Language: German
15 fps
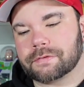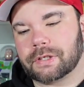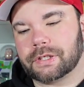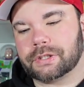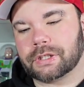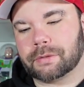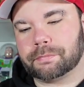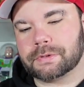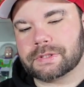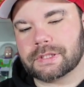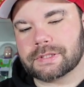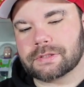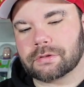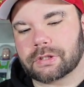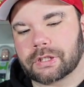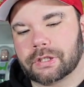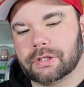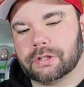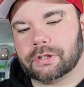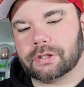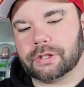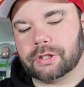weil ich habe bis jetzt noch
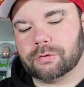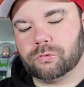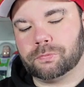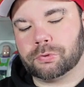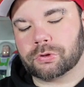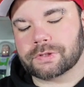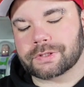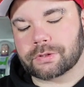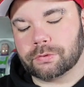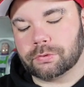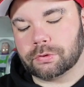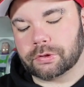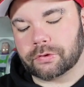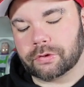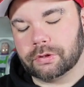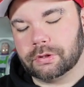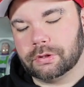keine EU-Box geholt.